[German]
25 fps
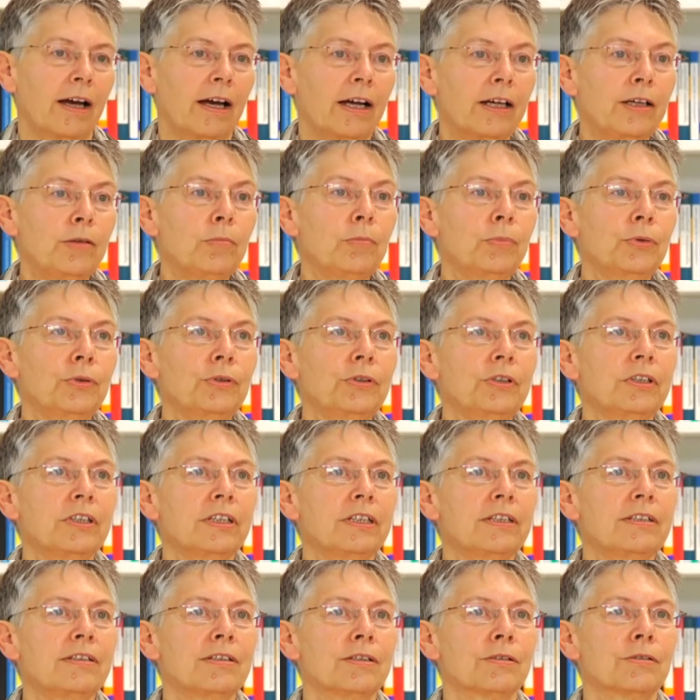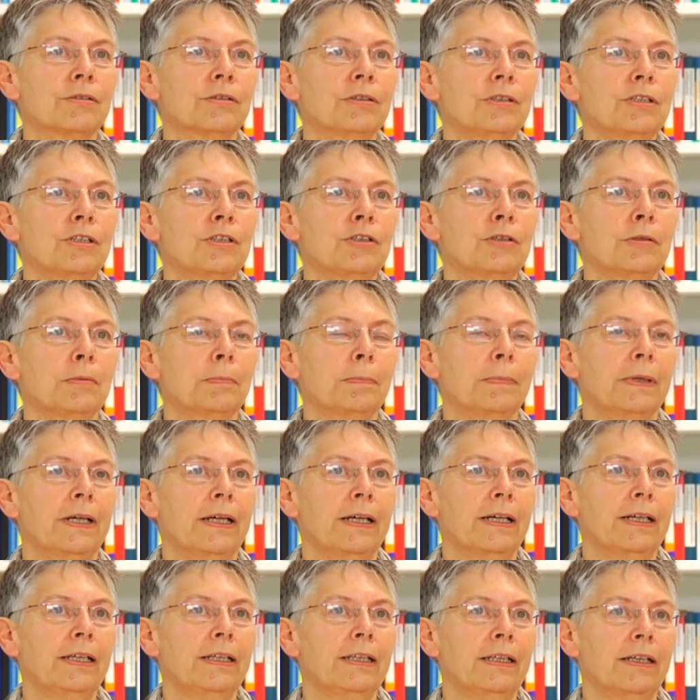Ein Punkt ist uns
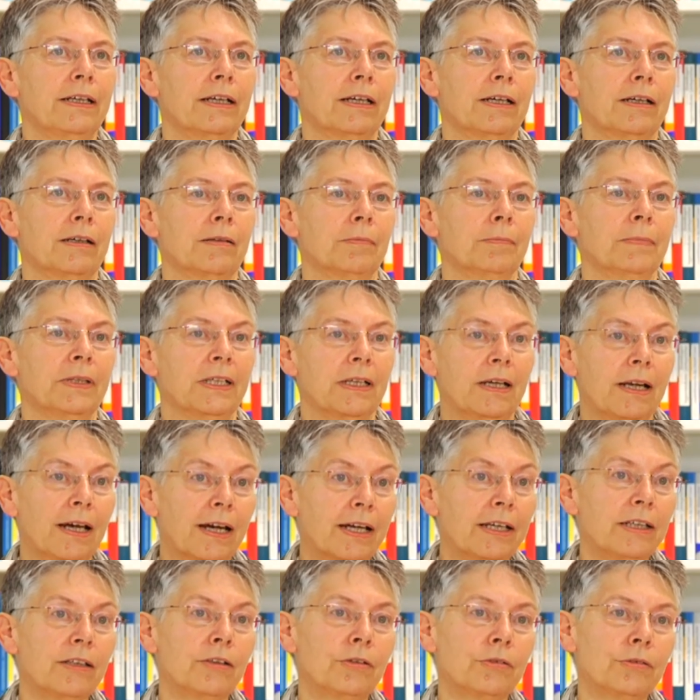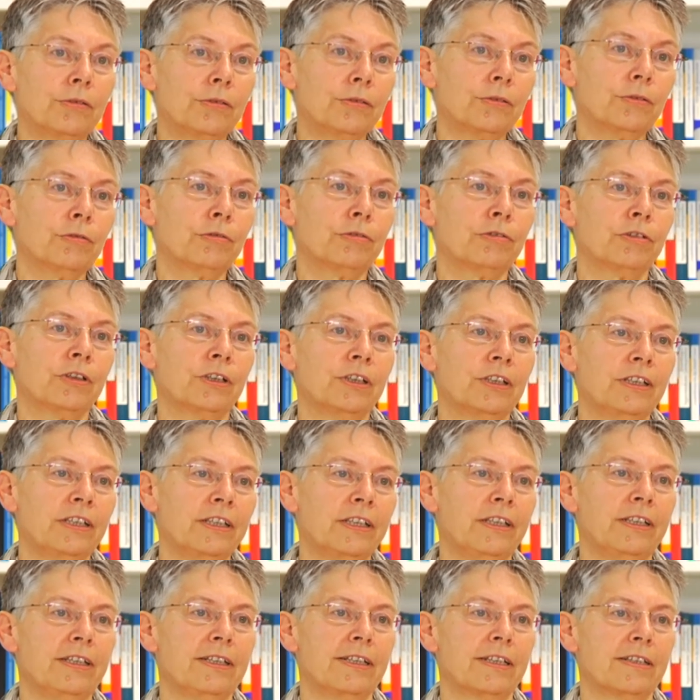bei der Begleitung von
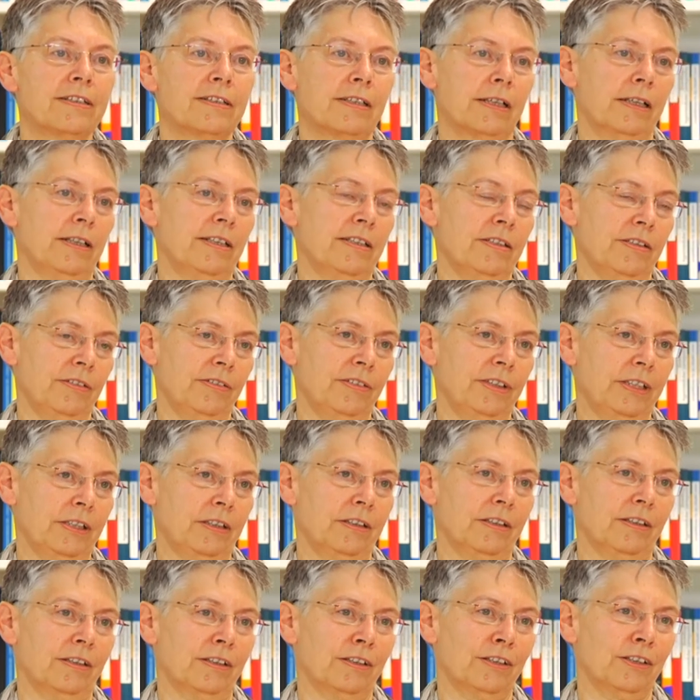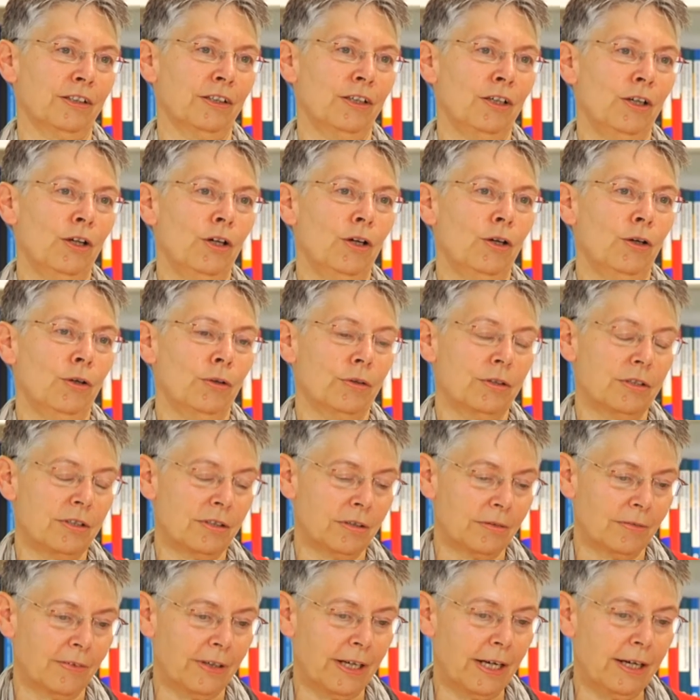Kitas ganz wichtig. Und
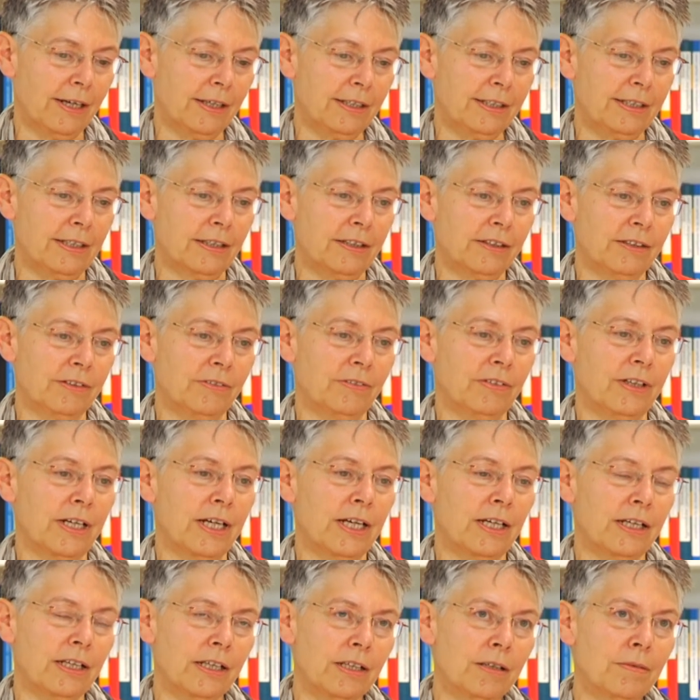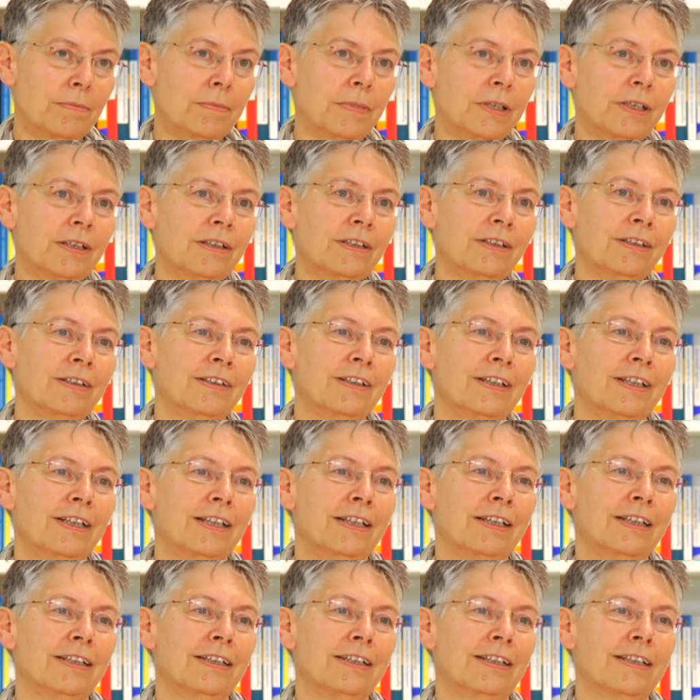zwar, dass wir immer
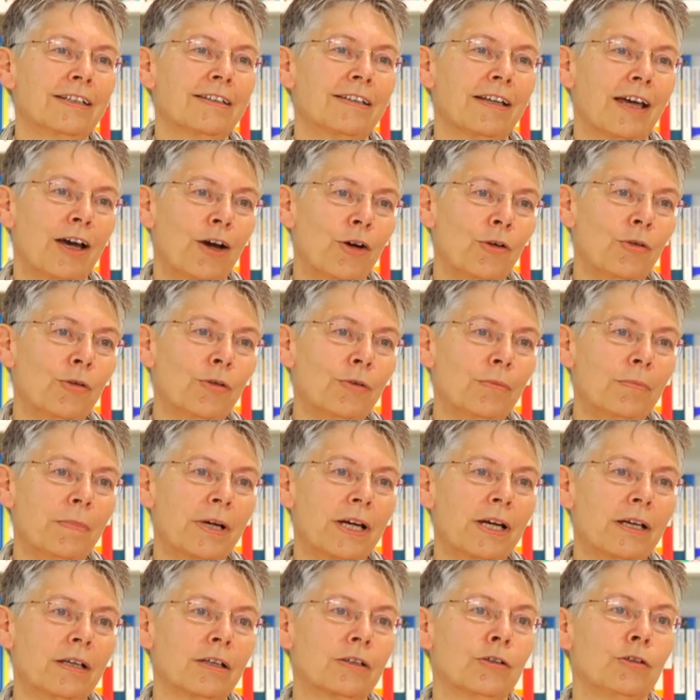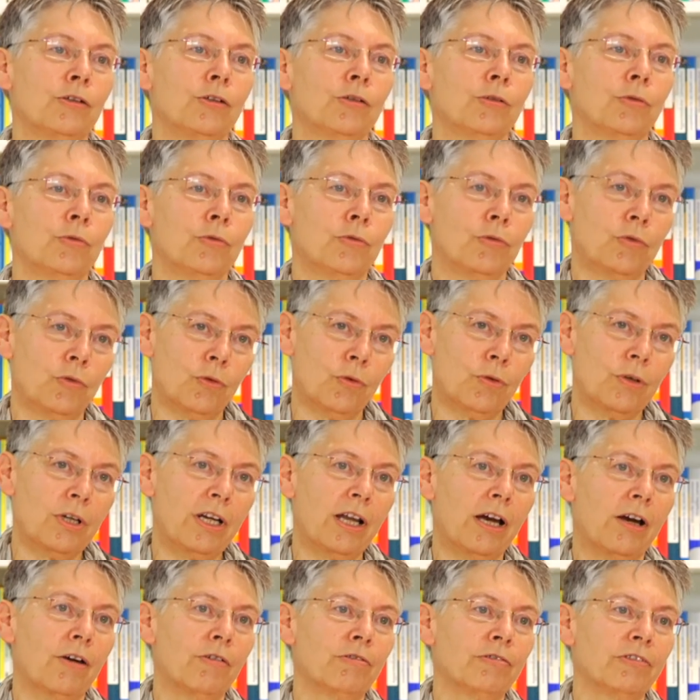das Augenmerk sowohl
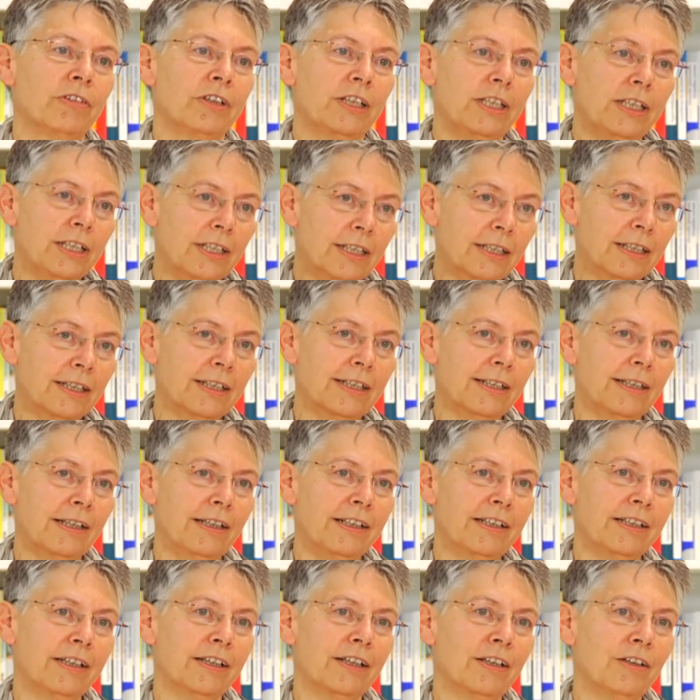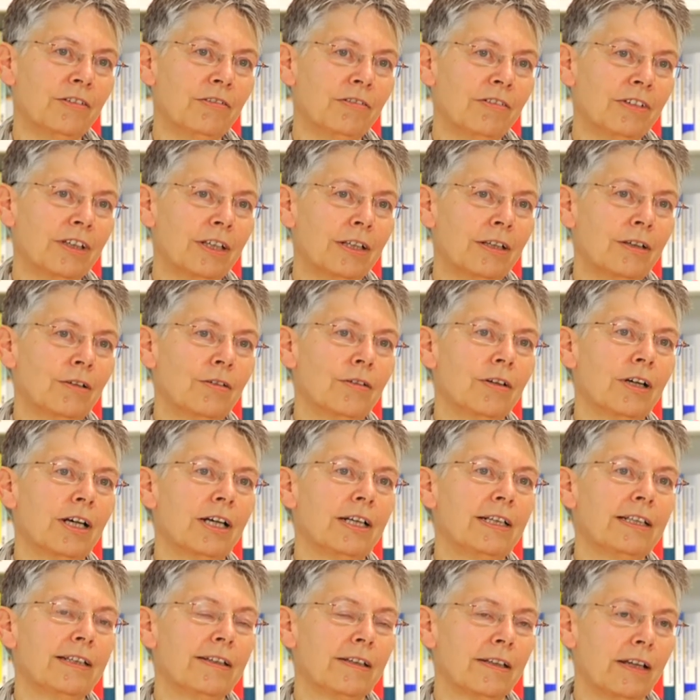auf inhaltlicher Entwicklung
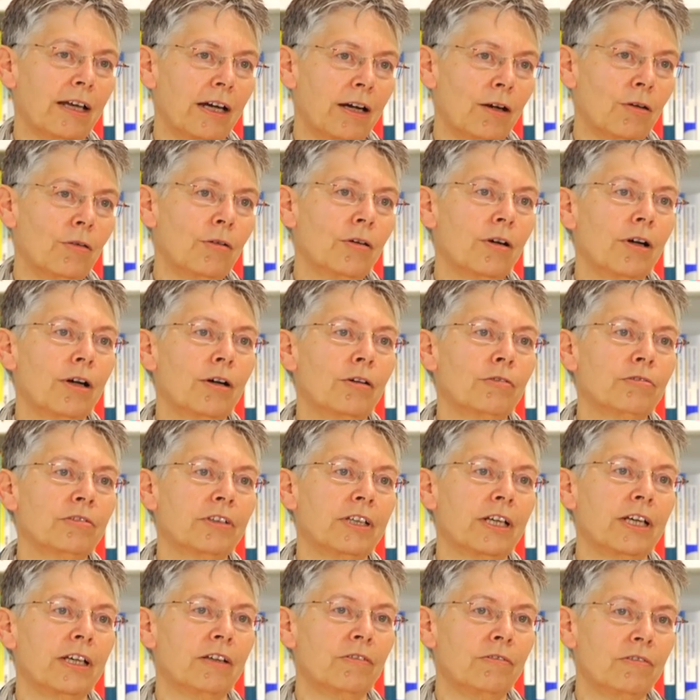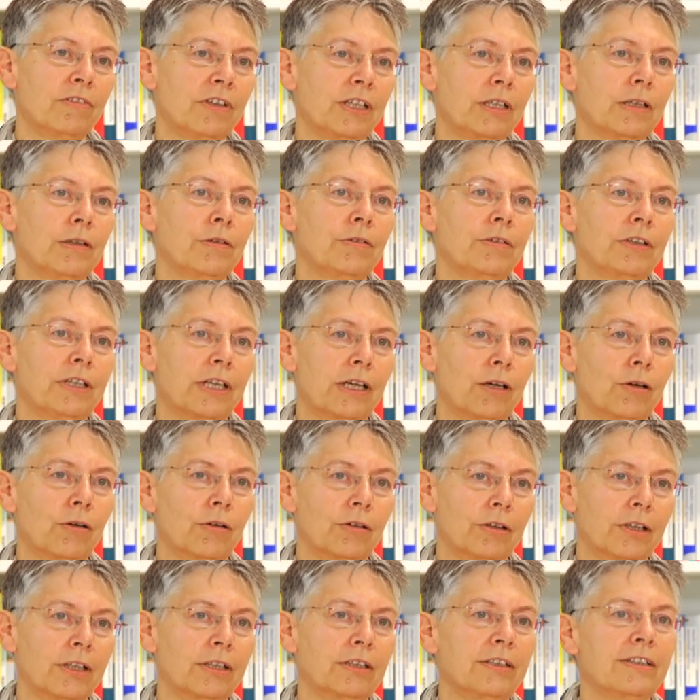als auch auf der Entwicklung der
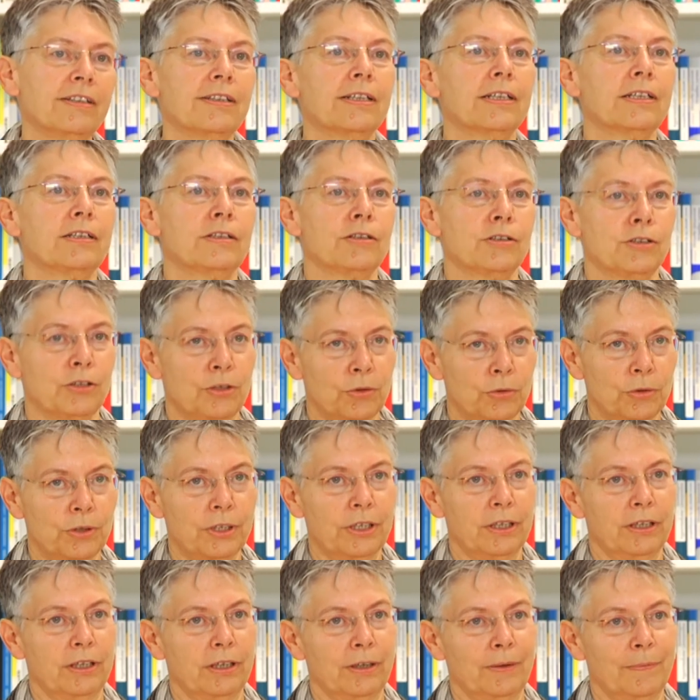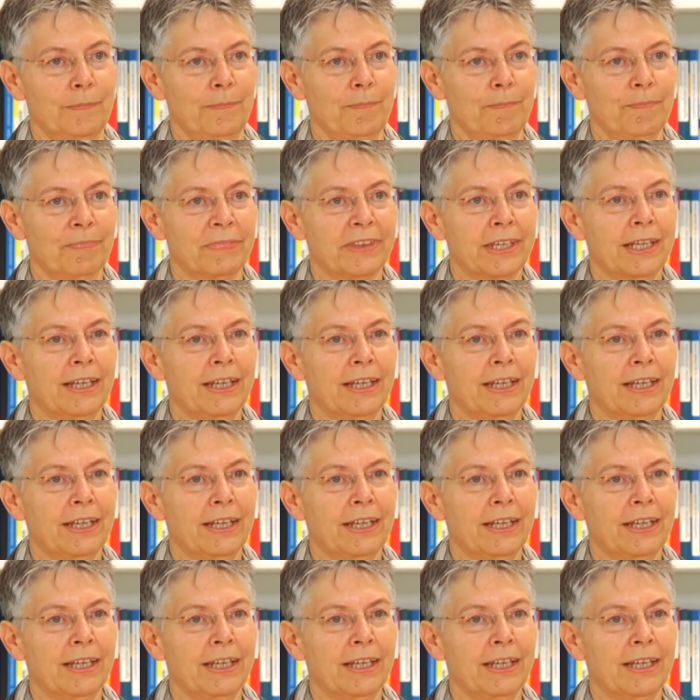Organisation haben.